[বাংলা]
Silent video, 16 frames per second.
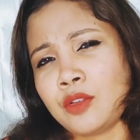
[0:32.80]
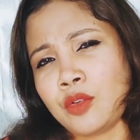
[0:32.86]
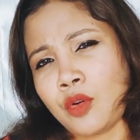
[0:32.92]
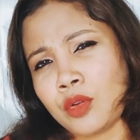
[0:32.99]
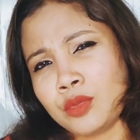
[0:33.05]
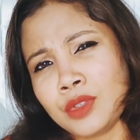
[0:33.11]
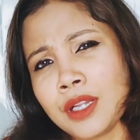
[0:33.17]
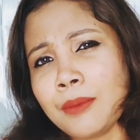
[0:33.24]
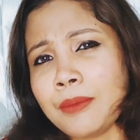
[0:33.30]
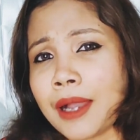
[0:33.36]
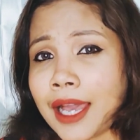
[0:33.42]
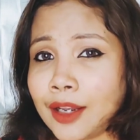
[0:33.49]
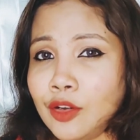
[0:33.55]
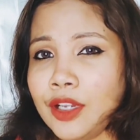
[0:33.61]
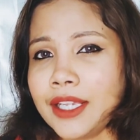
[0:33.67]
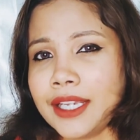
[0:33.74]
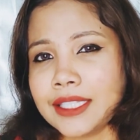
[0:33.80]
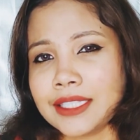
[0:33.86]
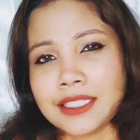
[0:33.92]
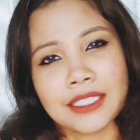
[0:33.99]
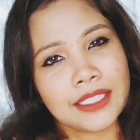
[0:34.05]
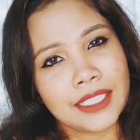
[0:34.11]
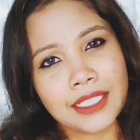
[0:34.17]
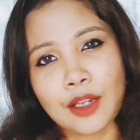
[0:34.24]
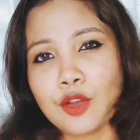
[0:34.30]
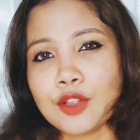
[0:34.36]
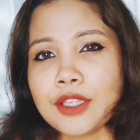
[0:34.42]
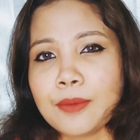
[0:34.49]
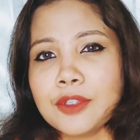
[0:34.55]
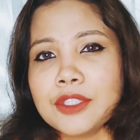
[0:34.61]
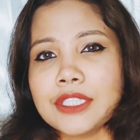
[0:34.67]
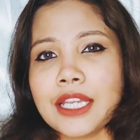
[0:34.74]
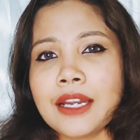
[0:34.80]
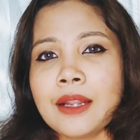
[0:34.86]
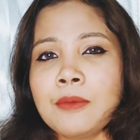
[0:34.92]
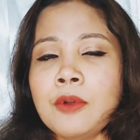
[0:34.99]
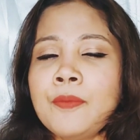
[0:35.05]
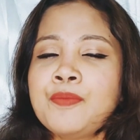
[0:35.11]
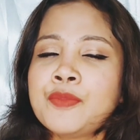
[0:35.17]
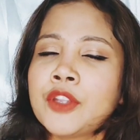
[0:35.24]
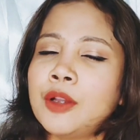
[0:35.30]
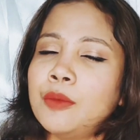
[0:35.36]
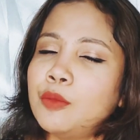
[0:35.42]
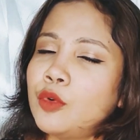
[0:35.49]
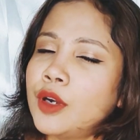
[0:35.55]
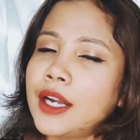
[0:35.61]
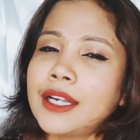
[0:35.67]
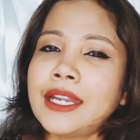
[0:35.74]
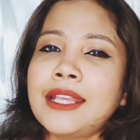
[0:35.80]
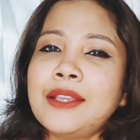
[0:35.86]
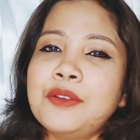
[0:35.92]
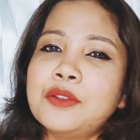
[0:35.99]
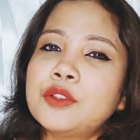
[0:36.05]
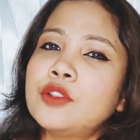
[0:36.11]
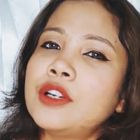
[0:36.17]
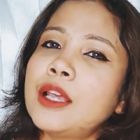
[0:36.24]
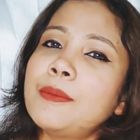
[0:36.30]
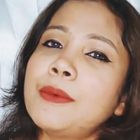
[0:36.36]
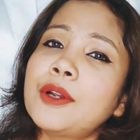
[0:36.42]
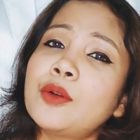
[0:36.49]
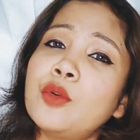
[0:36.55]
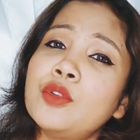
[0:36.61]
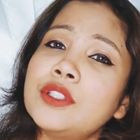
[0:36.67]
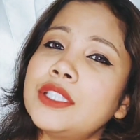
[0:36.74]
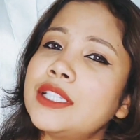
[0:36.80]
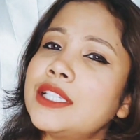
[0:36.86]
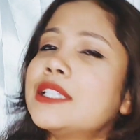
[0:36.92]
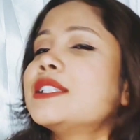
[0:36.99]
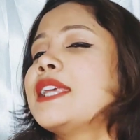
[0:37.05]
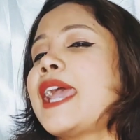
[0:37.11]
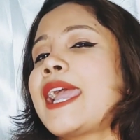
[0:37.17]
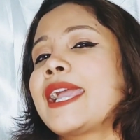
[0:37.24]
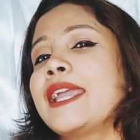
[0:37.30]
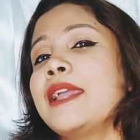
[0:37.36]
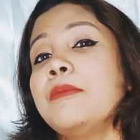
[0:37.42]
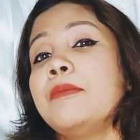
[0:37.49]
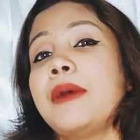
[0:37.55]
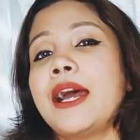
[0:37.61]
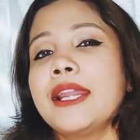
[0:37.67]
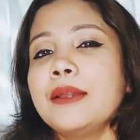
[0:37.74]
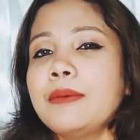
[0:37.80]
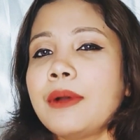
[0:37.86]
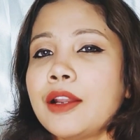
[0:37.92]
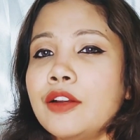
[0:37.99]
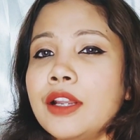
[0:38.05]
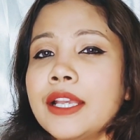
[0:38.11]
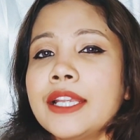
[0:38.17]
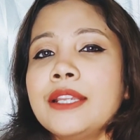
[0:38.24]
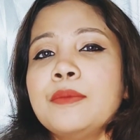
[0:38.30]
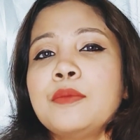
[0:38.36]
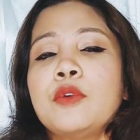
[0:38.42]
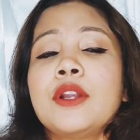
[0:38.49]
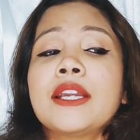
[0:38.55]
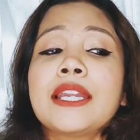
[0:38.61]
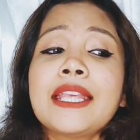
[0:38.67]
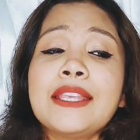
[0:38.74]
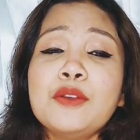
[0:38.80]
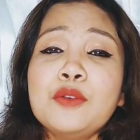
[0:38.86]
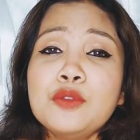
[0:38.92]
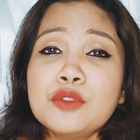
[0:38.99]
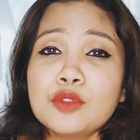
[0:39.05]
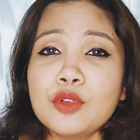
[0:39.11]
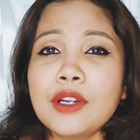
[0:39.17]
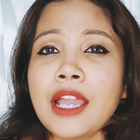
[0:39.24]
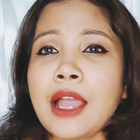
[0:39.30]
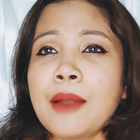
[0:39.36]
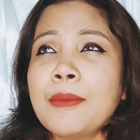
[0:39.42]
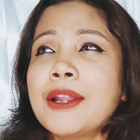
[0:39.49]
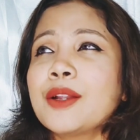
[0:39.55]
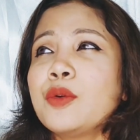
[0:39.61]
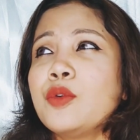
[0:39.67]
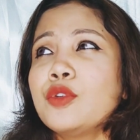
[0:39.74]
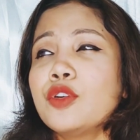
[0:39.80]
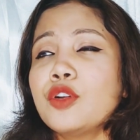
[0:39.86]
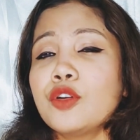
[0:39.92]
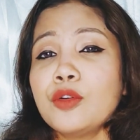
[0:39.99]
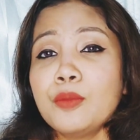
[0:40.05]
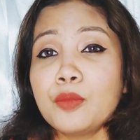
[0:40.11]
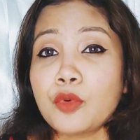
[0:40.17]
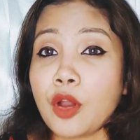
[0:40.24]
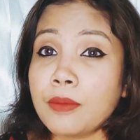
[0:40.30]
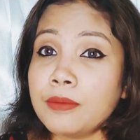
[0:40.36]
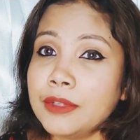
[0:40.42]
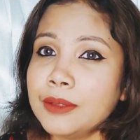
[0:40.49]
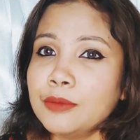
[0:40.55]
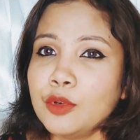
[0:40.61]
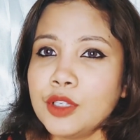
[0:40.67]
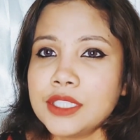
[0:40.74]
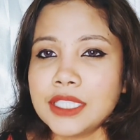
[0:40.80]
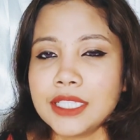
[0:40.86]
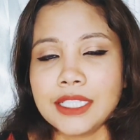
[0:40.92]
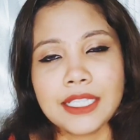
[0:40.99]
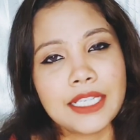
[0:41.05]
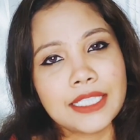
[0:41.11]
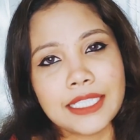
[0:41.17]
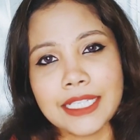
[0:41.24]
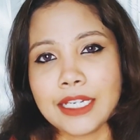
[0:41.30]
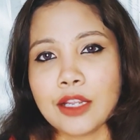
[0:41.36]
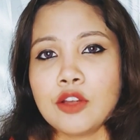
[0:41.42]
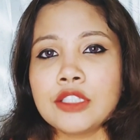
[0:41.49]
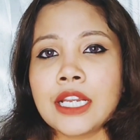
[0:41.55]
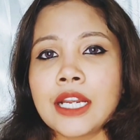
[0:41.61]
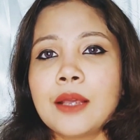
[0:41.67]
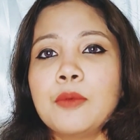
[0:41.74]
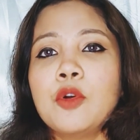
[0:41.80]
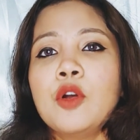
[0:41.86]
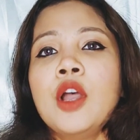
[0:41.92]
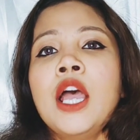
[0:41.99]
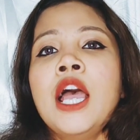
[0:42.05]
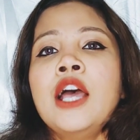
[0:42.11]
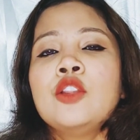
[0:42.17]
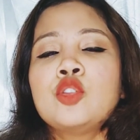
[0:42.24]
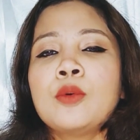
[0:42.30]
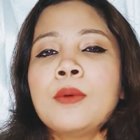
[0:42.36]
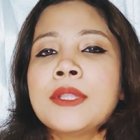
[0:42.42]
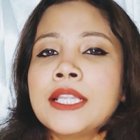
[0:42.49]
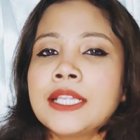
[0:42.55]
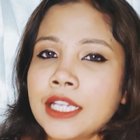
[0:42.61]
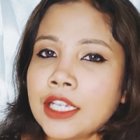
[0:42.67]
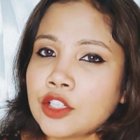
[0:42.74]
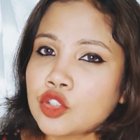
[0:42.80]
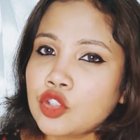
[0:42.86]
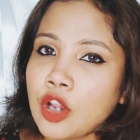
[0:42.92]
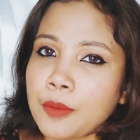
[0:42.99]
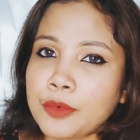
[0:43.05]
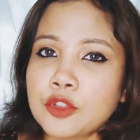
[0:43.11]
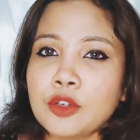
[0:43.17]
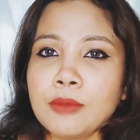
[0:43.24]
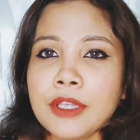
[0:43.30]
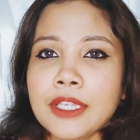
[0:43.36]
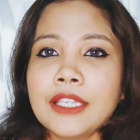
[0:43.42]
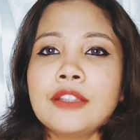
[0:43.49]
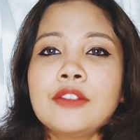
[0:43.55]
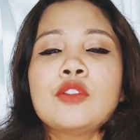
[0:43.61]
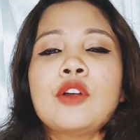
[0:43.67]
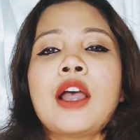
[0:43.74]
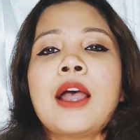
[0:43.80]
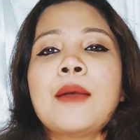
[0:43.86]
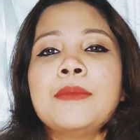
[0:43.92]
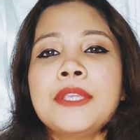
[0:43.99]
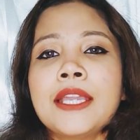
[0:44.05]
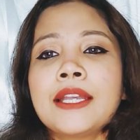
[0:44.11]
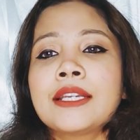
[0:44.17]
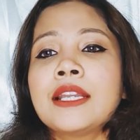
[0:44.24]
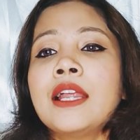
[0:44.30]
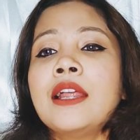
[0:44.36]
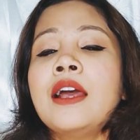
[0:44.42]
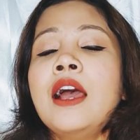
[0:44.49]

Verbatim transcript: কতটা ভালো লেগেছে সেটাও যেমন জানাবো প্রোডাক্টটা ইউজ করে আমার কোন জিনিসটা একেবারে ভালো লাগেনি প্রোডাক্টটা ইউজ করে আমার কোনো রকম প্রবলেম হয়েছে কিনা সেটাও জানাবো তোমাদেরকে সবসময় কিন্তু আমি একটা